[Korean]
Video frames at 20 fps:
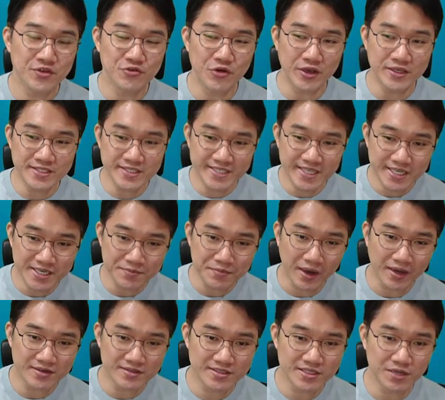굉장히
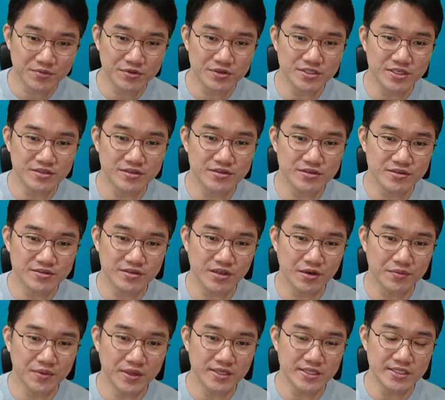많은 참여자들 그
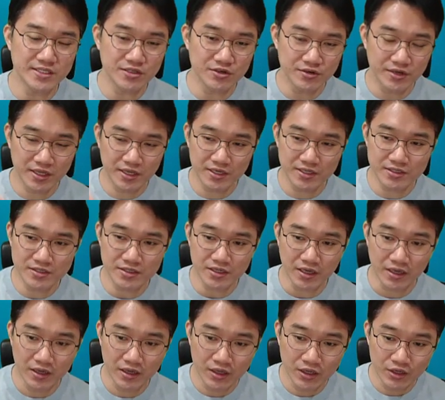다음에 이전에
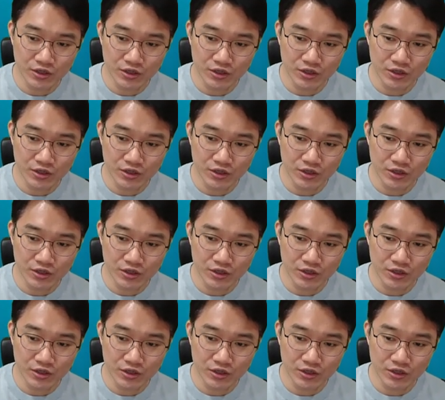이제